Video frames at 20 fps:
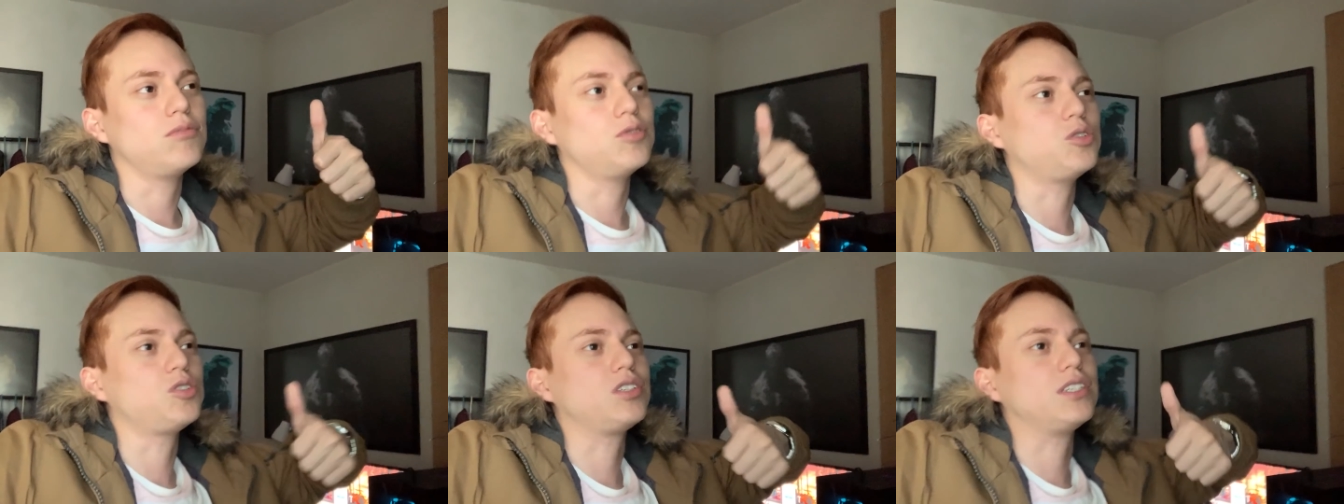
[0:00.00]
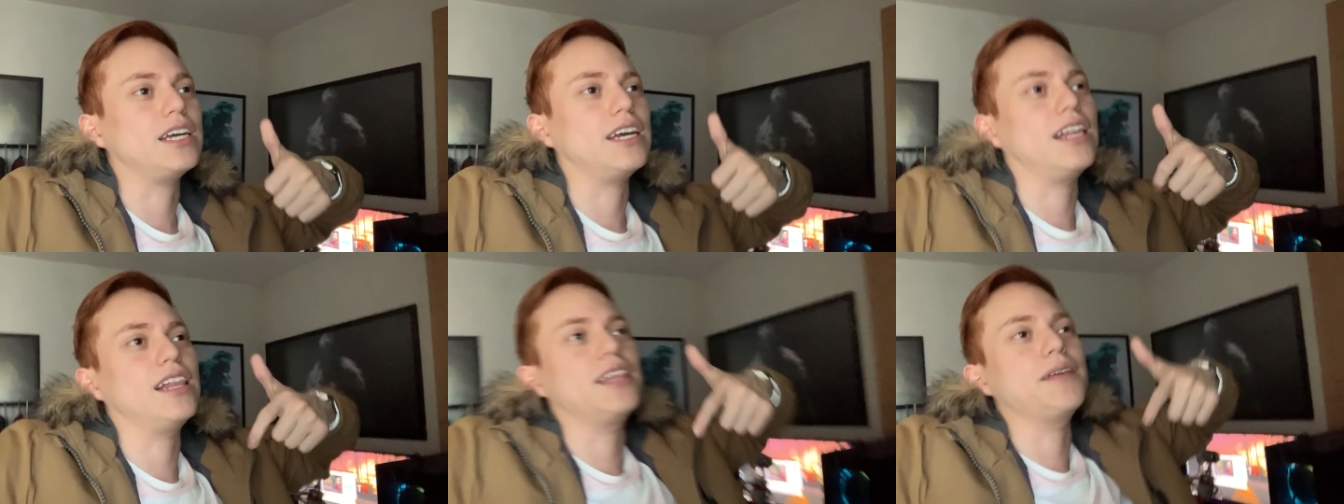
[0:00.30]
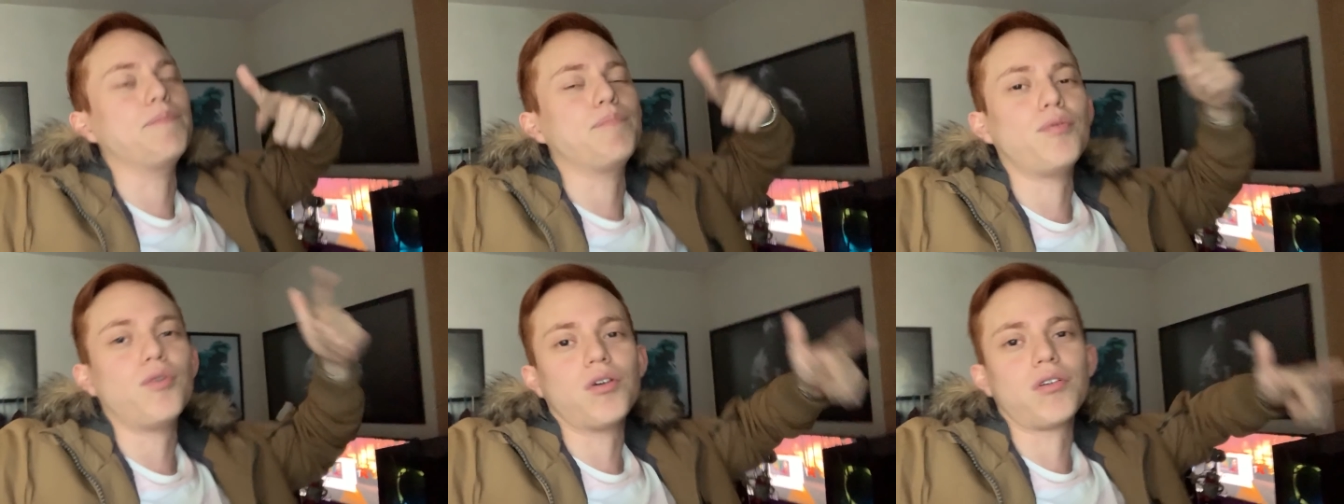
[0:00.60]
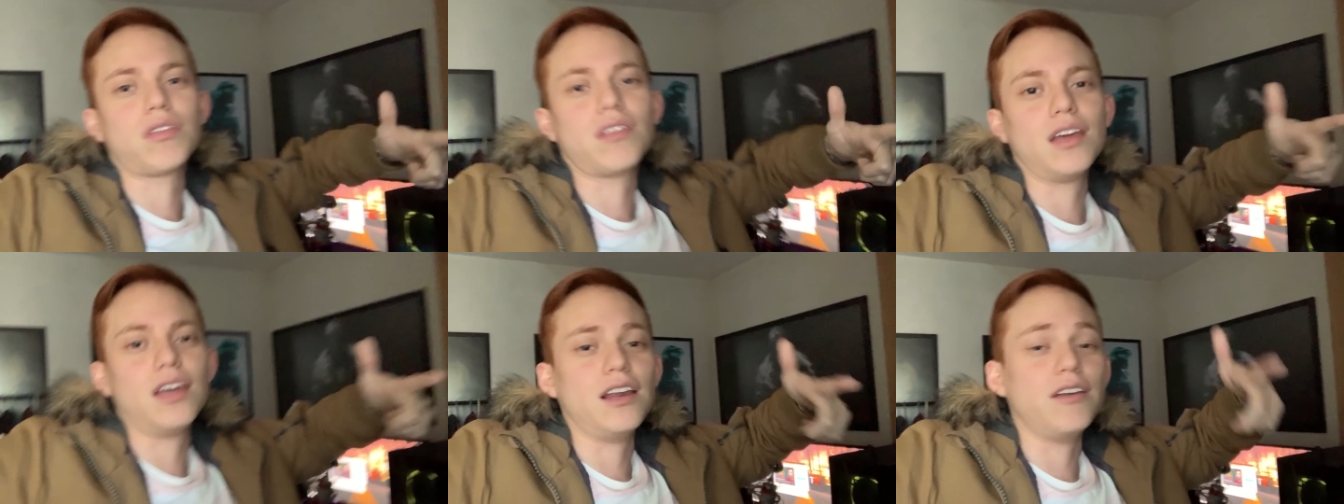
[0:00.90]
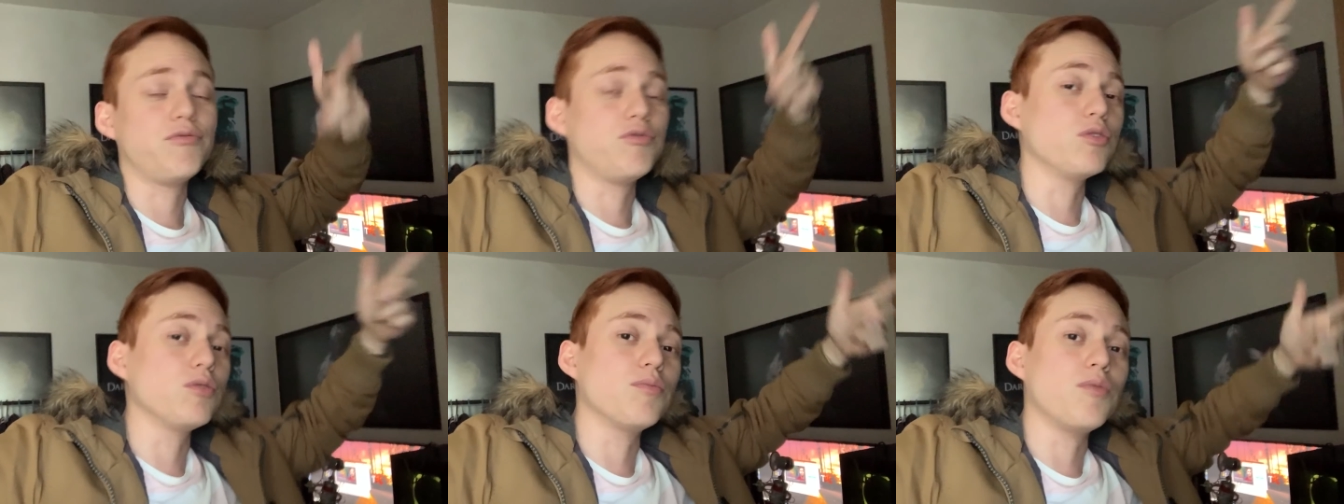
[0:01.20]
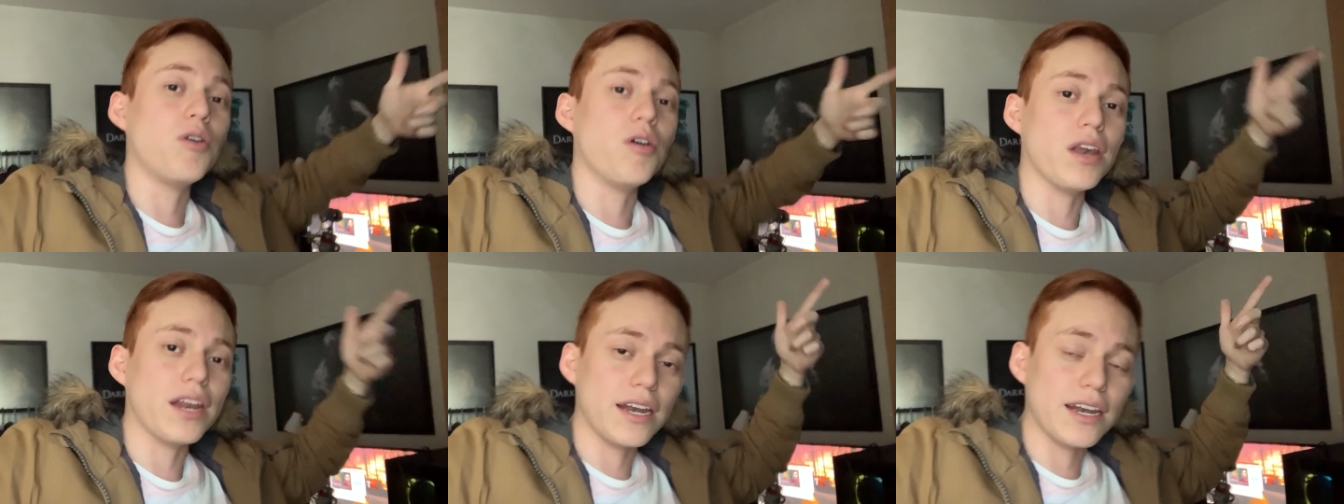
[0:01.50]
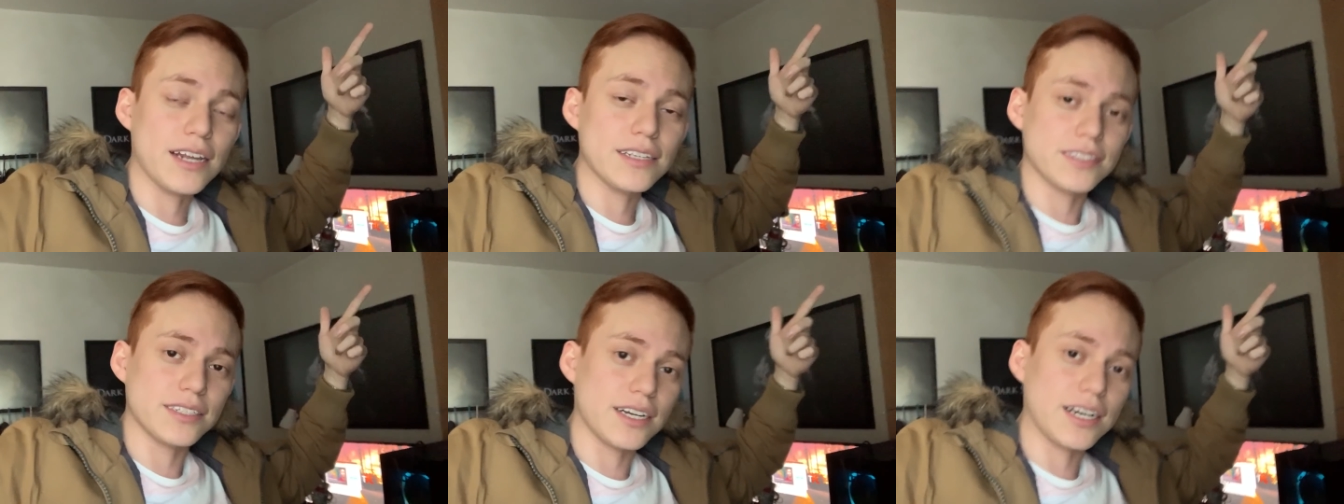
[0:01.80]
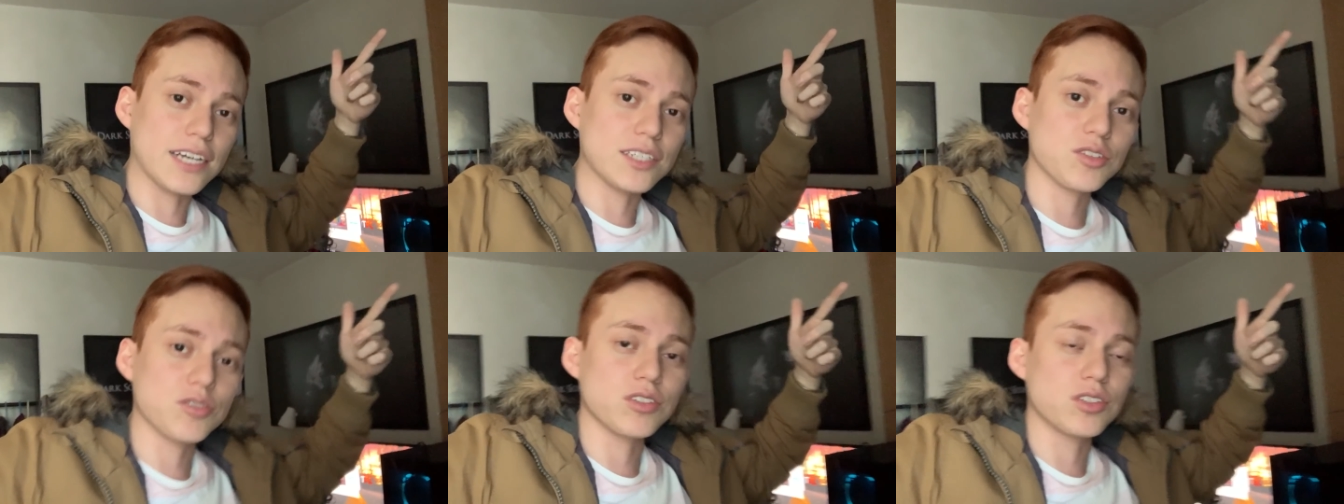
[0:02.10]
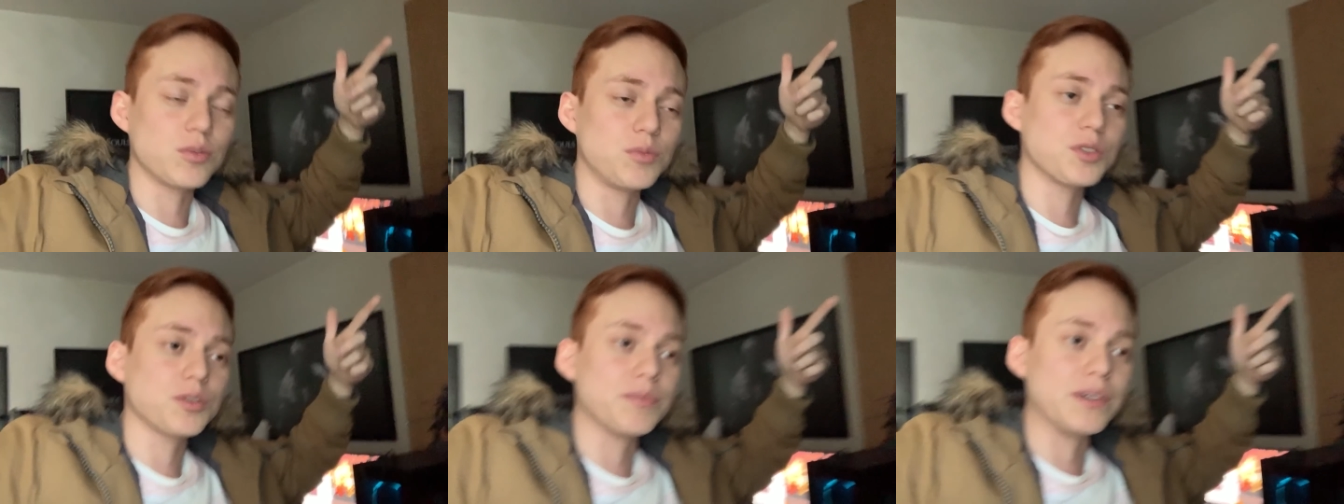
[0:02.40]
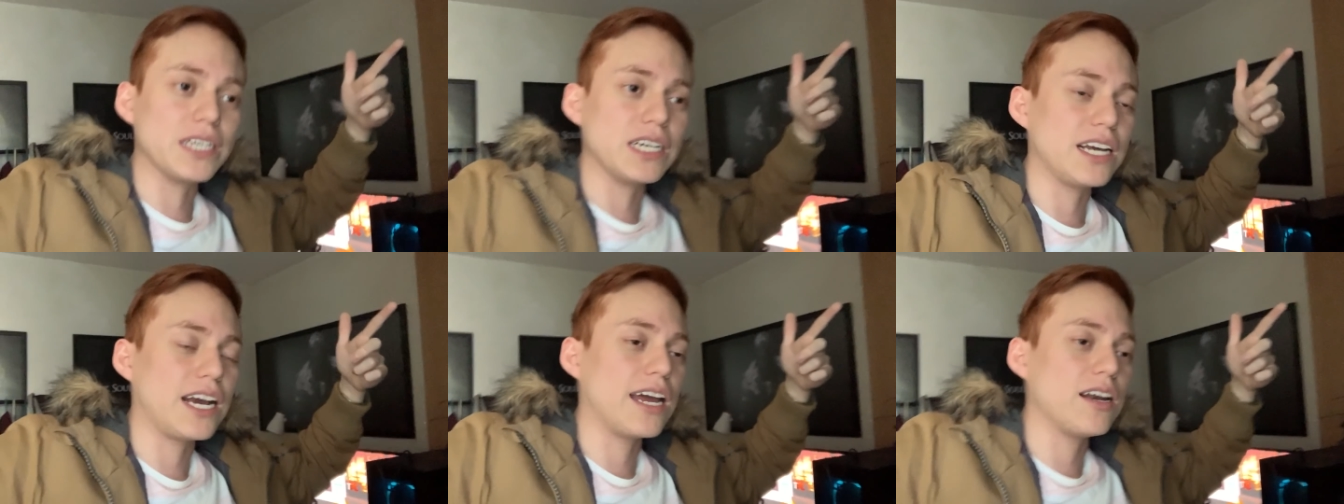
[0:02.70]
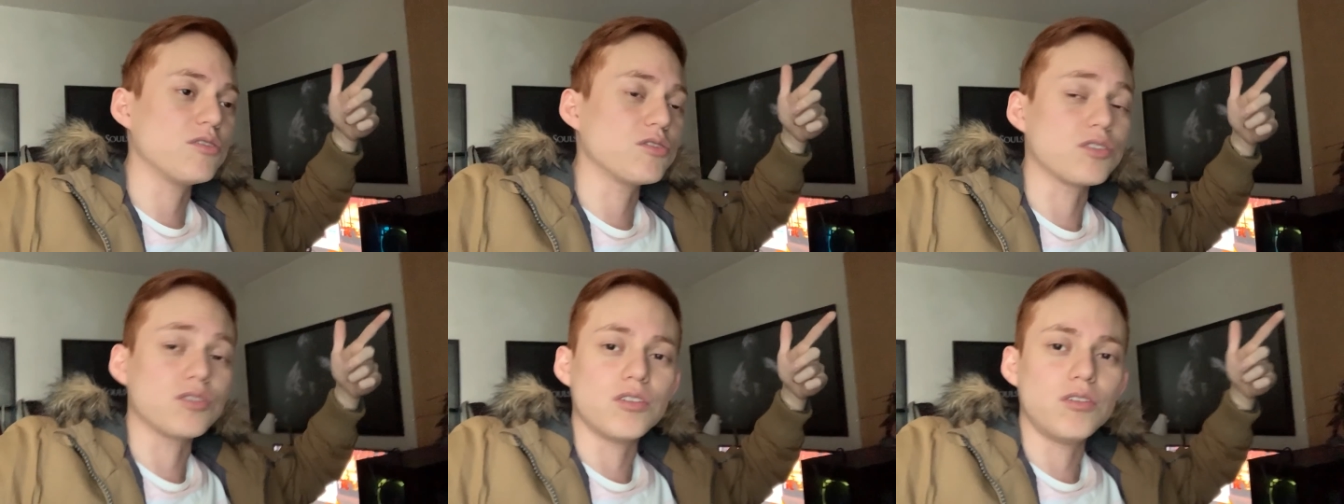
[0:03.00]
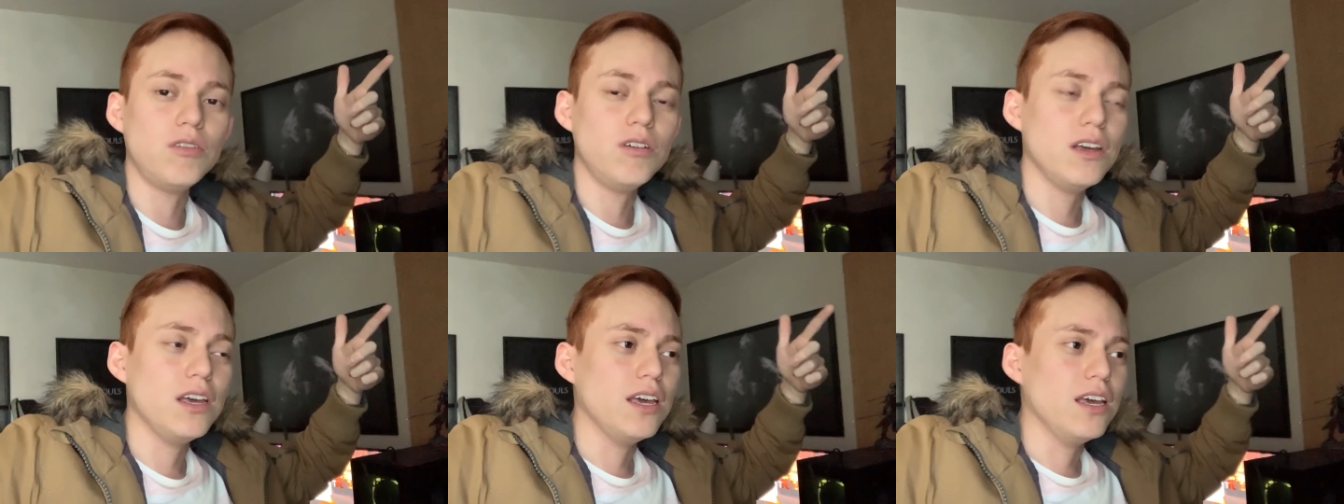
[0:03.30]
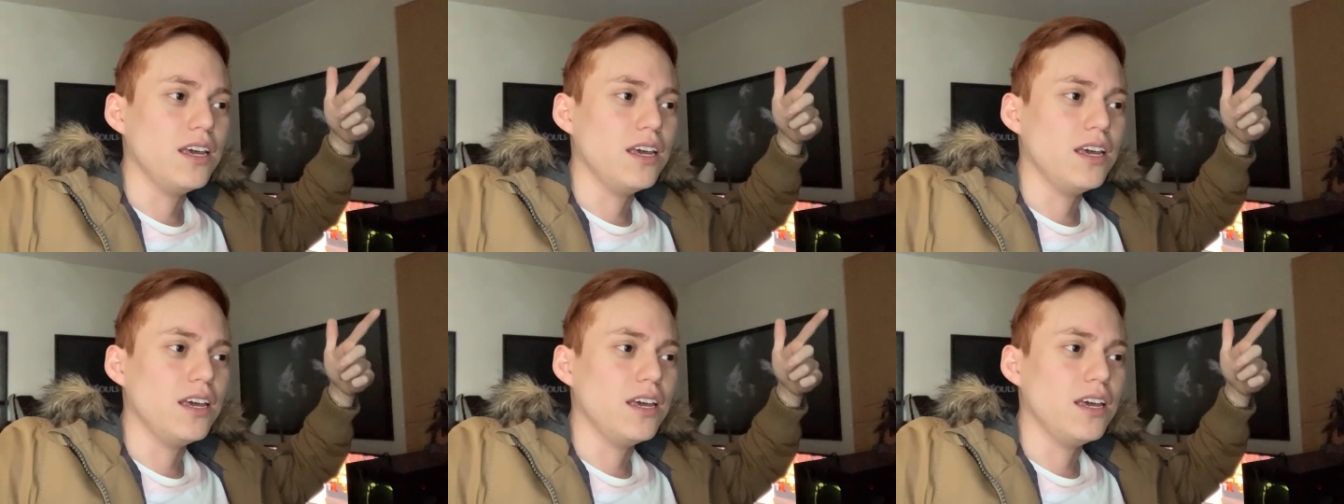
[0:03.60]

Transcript: no sé, el deporte, el fútbol, en este caso que somos mexicanos, ¿no?